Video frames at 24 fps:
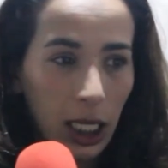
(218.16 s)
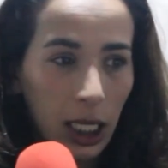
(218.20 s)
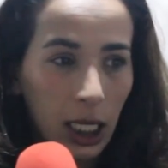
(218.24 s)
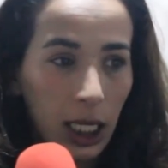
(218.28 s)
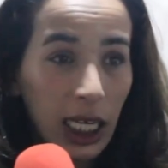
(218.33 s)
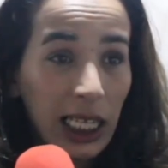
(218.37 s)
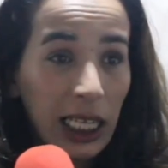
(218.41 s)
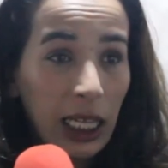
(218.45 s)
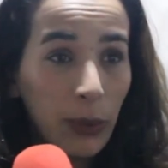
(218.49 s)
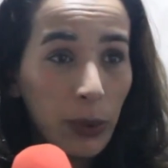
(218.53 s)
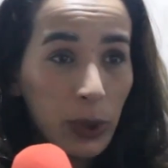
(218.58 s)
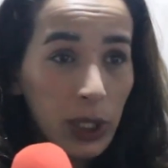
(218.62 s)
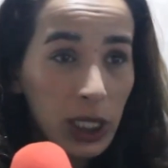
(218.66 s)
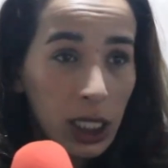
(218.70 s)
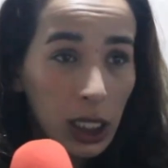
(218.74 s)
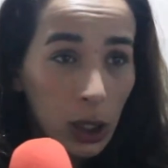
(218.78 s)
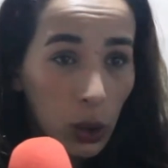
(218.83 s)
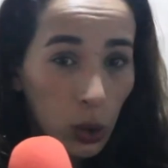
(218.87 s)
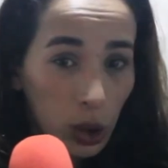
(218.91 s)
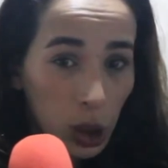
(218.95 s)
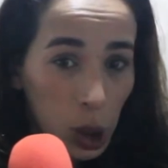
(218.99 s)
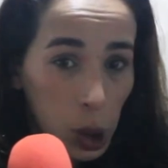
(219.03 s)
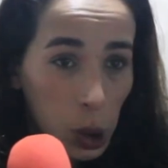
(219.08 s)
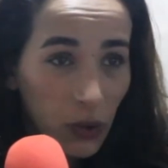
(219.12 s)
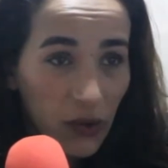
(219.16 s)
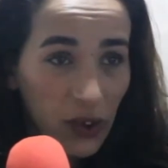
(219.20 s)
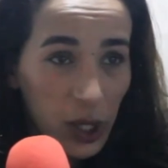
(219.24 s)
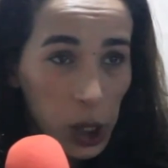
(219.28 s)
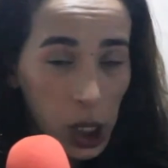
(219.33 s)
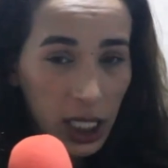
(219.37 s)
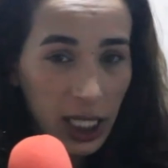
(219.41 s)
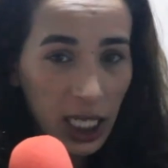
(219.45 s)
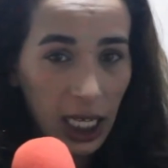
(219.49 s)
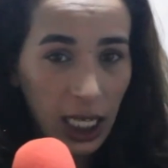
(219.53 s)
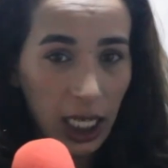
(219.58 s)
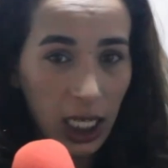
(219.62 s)
قلت لبنتي نوضي شوف
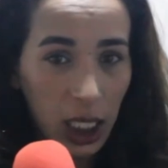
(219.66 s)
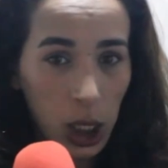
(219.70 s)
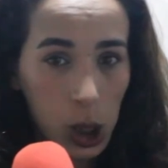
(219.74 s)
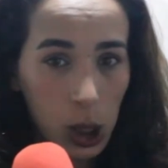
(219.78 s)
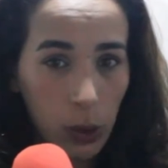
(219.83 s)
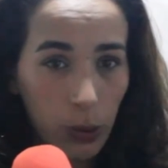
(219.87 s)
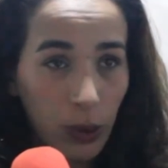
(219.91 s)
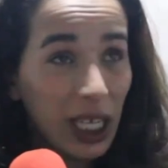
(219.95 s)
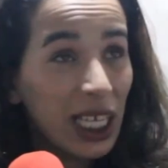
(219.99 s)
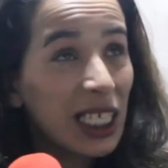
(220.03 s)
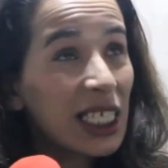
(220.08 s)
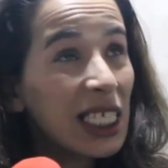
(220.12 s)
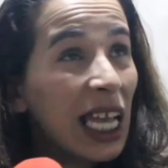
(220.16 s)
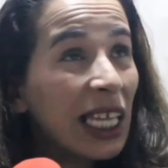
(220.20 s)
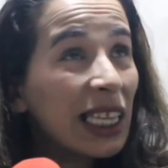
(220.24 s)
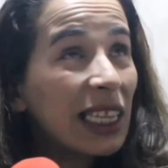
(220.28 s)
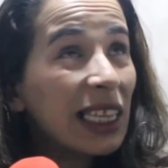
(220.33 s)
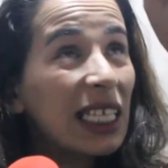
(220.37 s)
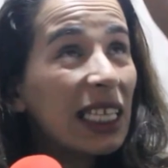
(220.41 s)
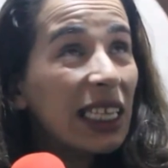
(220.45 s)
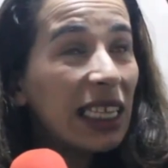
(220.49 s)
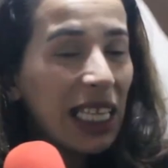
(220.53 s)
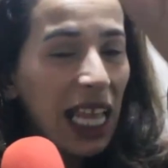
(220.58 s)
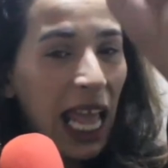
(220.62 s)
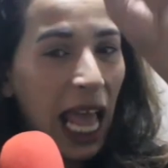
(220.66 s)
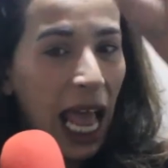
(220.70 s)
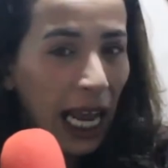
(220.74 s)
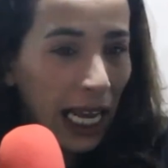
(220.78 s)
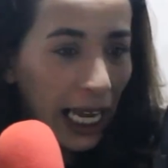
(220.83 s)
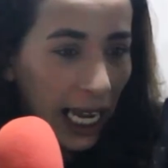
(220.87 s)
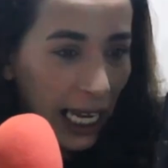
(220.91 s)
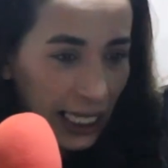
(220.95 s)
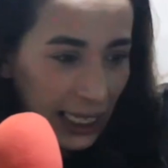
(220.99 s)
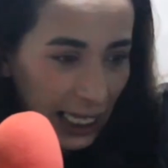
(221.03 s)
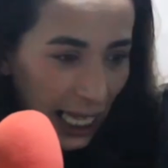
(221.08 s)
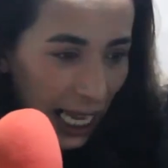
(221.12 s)
اش هذاك العجب كتحط الخيط
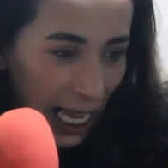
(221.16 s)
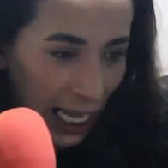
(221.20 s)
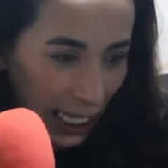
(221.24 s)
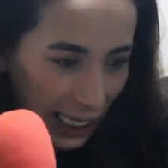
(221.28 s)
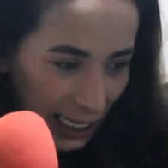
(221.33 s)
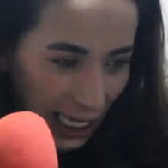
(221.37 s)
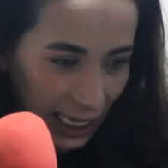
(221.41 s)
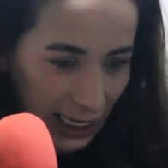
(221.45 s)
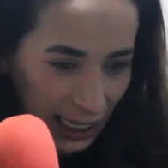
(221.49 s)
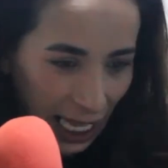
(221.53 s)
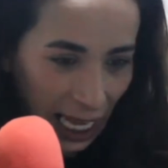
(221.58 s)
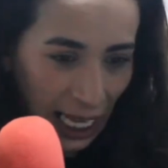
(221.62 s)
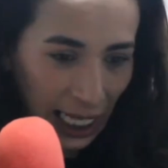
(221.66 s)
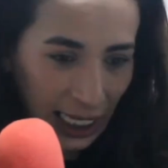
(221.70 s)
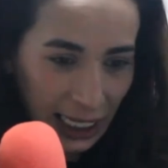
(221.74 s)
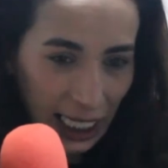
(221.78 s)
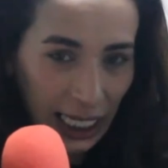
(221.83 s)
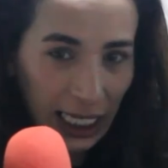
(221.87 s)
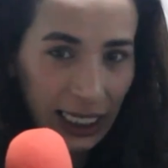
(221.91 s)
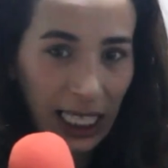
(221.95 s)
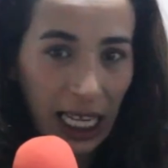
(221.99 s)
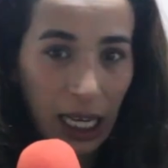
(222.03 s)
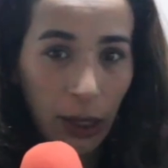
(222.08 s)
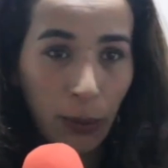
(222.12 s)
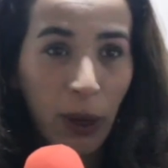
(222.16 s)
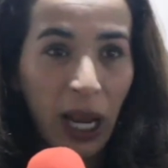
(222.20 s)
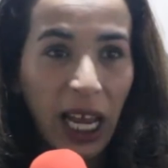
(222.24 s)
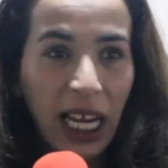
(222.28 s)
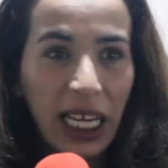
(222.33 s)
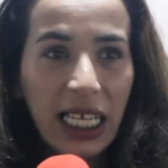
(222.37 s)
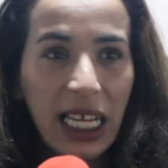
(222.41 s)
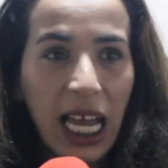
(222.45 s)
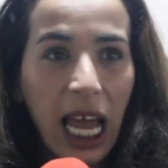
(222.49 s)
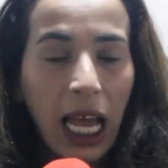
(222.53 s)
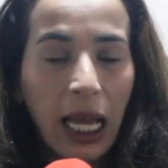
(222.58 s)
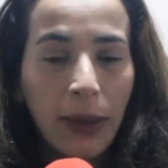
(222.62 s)
كيطيح كيطيح كيطيح
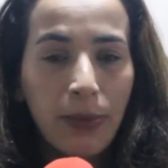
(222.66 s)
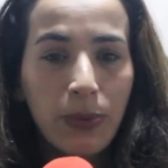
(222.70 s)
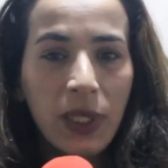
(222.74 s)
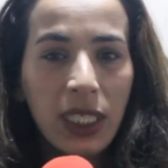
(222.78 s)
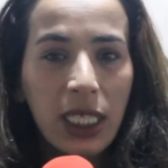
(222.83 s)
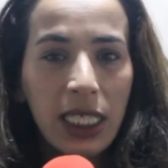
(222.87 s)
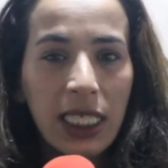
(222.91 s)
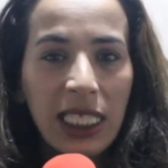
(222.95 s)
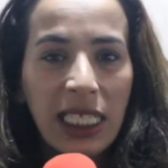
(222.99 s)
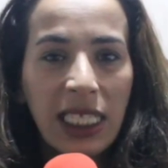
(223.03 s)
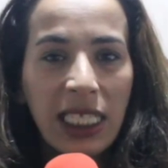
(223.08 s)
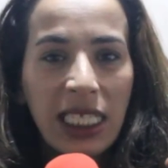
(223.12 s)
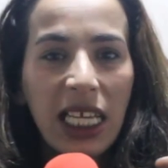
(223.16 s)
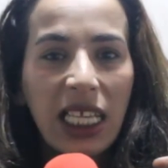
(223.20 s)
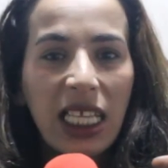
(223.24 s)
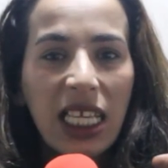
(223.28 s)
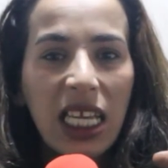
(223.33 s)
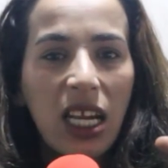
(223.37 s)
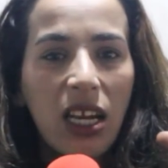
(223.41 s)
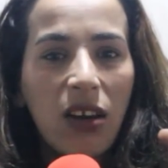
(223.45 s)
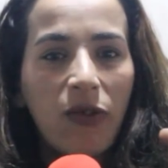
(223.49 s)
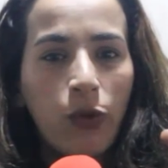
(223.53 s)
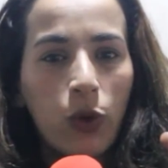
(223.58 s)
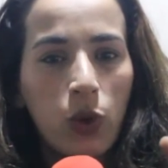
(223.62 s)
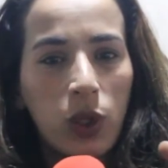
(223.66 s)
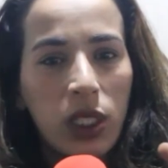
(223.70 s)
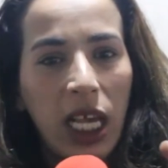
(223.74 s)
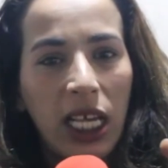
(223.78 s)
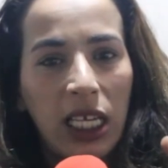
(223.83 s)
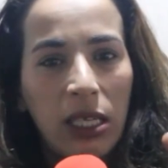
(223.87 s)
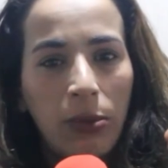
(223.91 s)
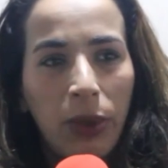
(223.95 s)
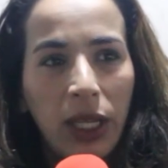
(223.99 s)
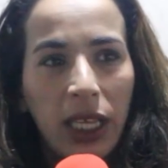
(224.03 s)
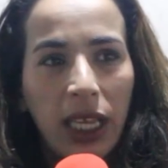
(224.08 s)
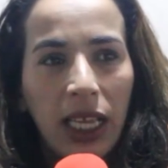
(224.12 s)
مخليه خمس سته ديال النفوس
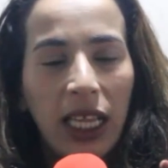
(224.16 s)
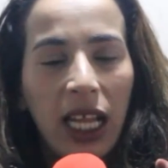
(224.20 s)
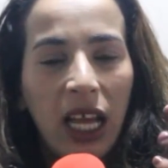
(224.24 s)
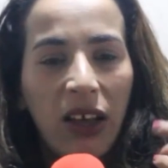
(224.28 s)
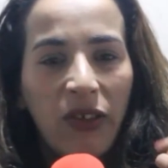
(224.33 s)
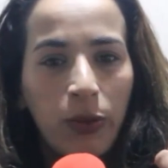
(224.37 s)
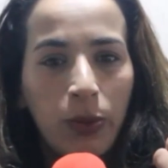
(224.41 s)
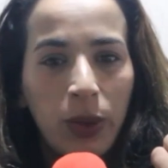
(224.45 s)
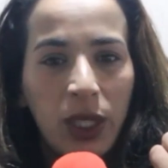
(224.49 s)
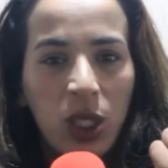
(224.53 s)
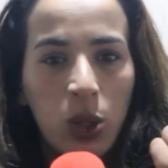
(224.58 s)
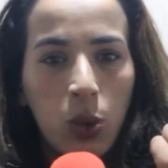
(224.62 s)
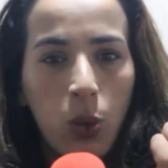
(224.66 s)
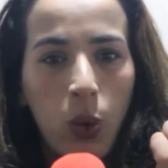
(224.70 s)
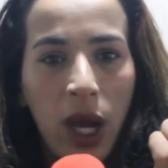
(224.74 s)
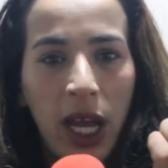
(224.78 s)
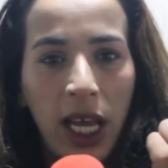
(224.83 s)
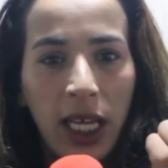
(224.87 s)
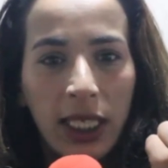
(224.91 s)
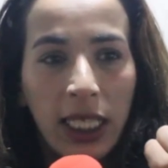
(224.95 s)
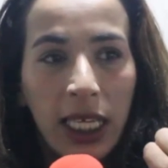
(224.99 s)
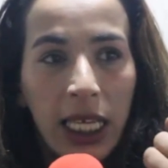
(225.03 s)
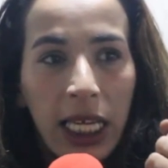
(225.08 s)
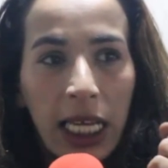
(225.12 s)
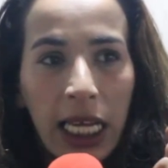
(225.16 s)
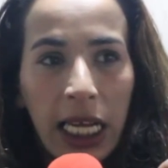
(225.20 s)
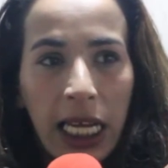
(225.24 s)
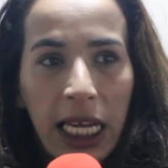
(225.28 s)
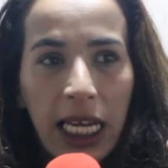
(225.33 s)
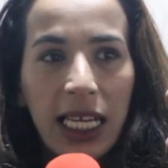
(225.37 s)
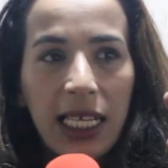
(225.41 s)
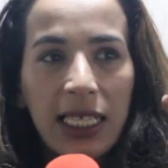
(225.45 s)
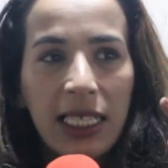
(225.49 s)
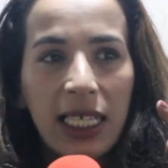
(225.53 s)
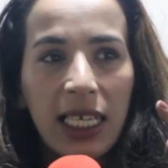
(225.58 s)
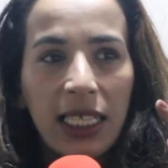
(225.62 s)
على عباد الله في بيت واحد
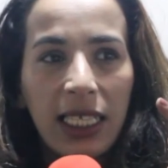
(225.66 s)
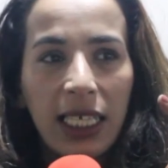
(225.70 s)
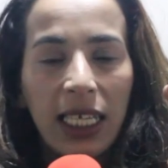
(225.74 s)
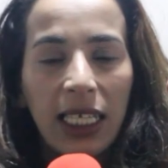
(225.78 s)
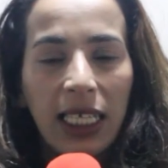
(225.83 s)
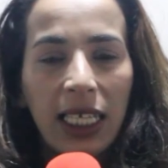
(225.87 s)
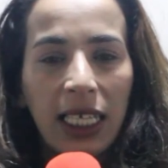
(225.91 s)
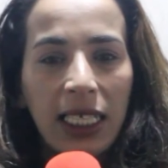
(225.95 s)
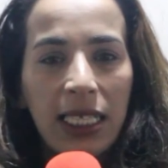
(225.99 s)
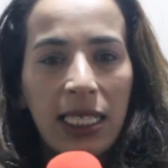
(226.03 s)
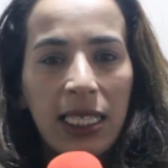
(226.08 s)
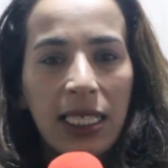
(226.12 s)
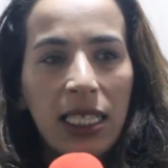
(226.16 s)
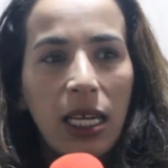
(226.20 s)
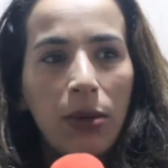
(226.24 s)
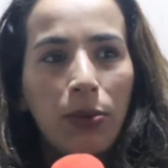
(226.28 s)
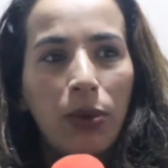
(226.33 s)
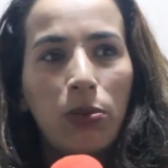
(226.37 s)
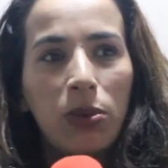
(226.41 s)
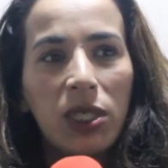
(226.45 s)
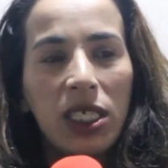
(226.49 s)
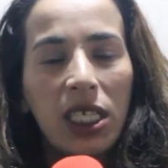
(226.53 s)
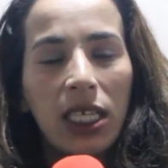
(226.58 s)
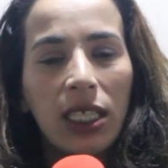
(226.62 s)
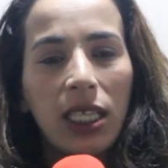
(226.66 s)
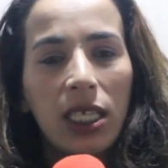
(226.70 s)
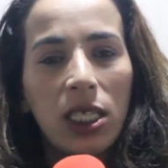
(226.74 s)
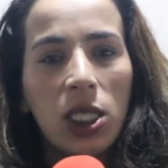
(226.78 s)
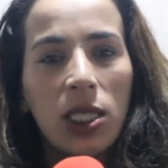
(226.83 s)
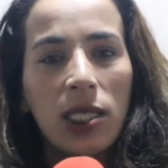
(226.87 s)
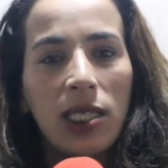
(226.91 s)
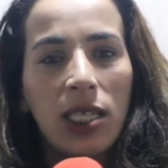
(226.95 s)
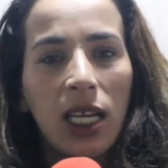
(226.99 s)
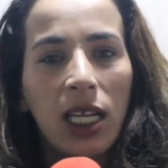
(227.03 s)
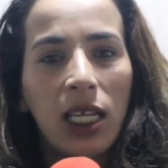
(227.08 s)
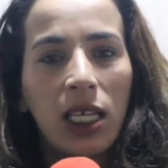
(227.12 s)
الا زاد عليك غير السابع ما تقدريش
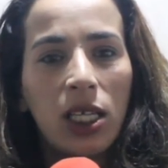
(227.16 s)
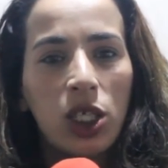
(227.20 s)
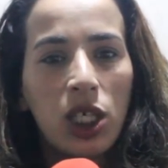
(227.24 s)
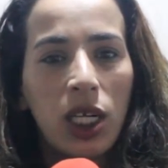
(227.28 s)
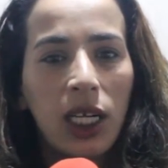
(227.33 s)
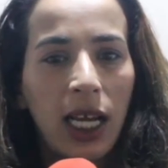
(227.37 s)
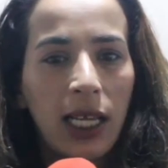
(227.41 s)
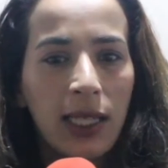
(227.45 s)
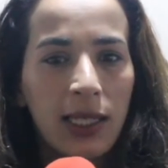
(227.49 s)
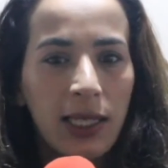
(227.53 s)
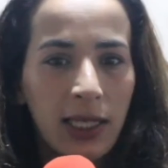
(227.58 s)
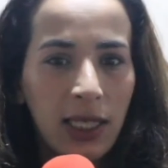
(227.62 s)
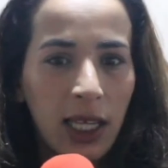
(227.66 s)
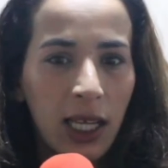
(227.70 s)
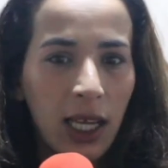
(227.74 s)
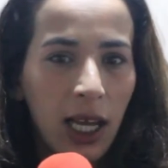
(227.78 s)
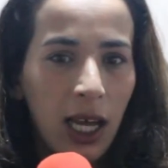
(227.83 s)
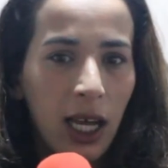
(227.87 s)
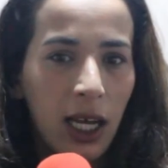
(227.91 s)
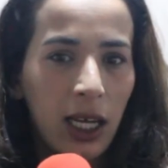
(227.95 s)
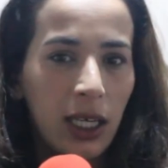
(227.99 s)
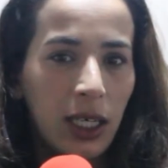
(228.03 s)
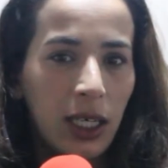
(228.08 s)
تسرحي رجلك على الزنقه